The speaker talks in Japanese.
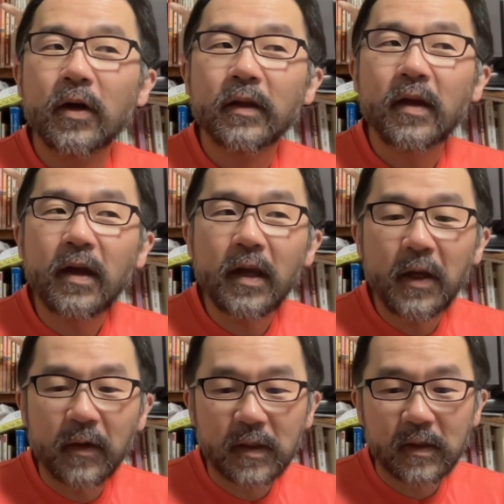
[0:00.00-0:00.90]
店員
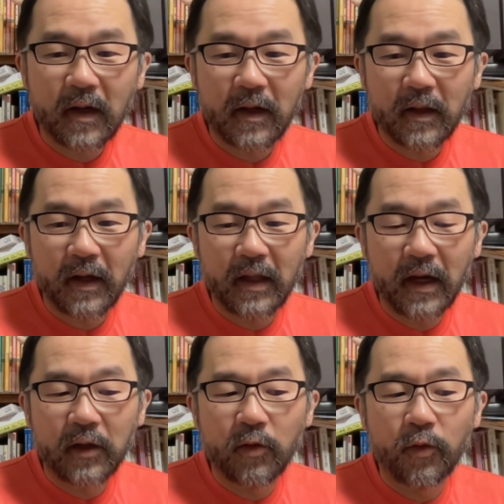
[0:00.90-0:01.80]
には伝えたい
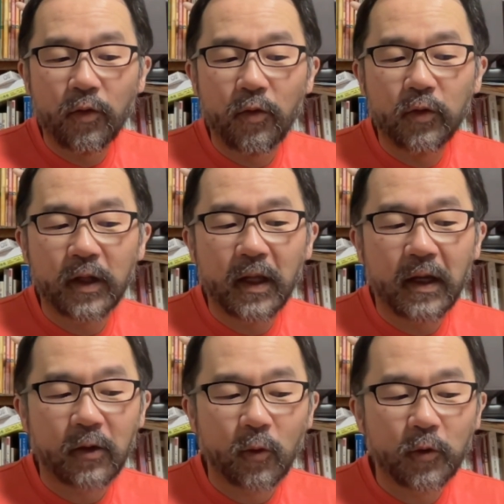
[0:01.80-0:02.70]
内容を何
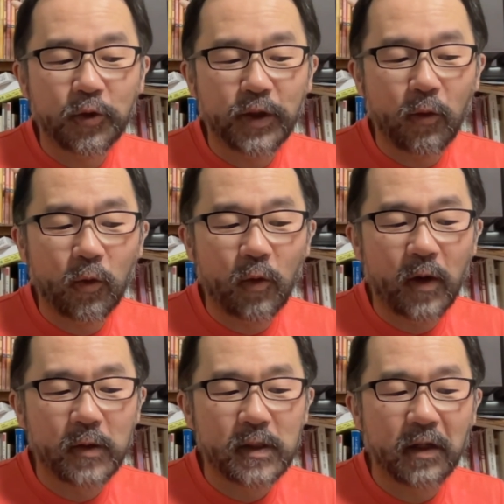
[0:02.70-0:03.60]
か特殊な言葉
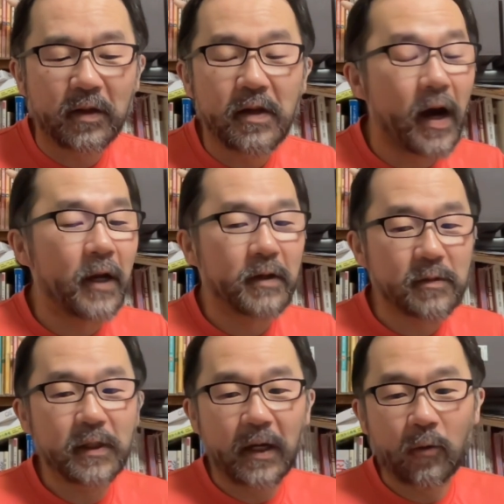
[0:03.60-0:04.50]
を使って表す
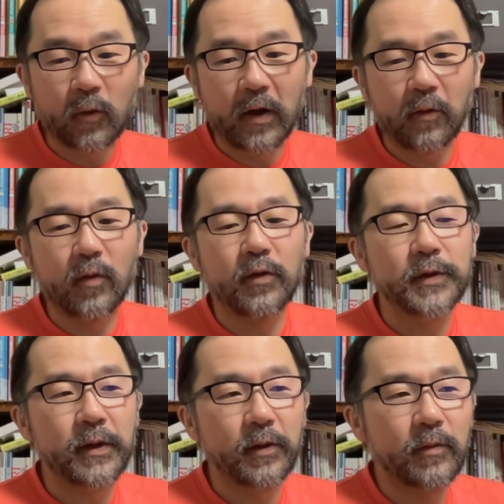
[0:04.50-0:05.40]
みたいなことがあると思うんで
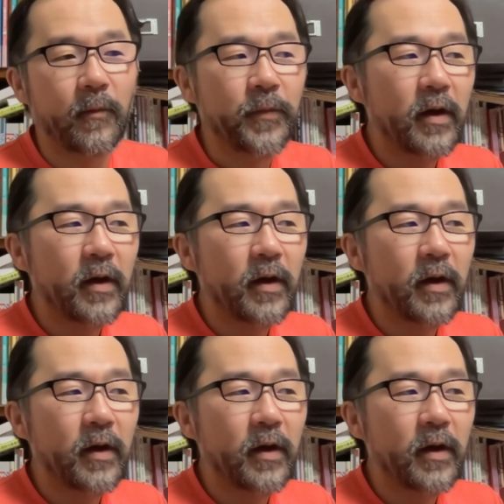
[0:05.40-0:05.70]
すけれども、